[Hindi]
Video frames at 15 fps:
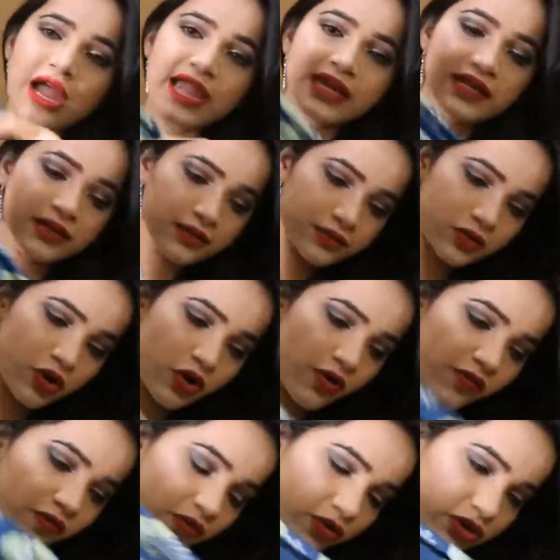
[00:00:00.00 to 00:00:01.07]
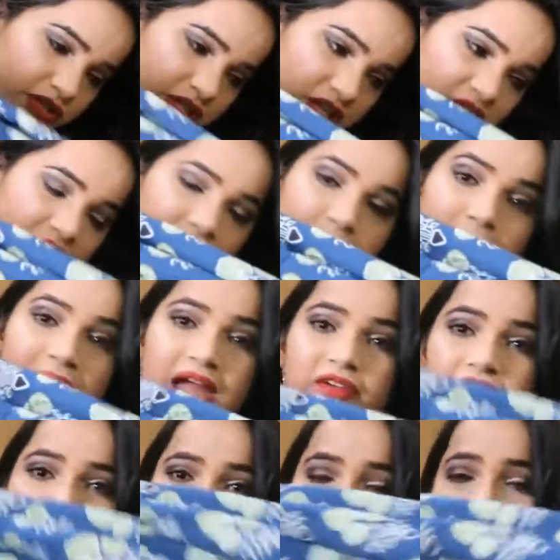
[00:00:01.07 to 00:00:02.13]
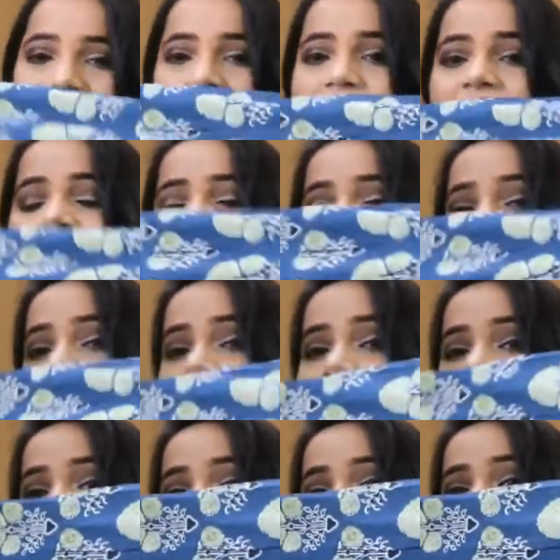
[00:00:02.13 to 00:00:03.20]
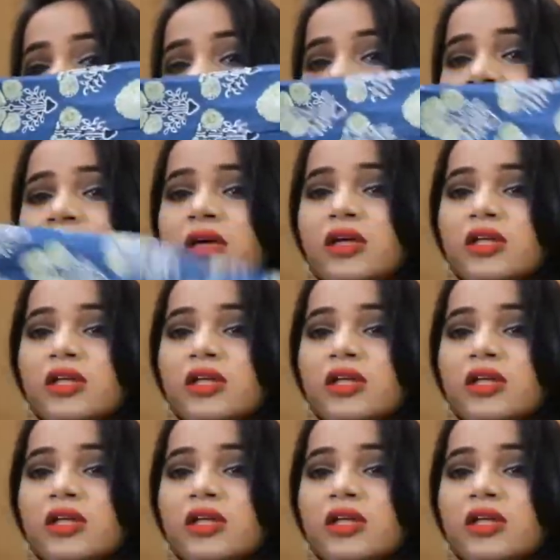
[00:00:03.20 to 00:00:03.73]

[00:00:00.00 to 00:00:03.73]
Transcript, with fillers: दो आई गो फॉर द माई वेस्ट साइड जो कि मेरी है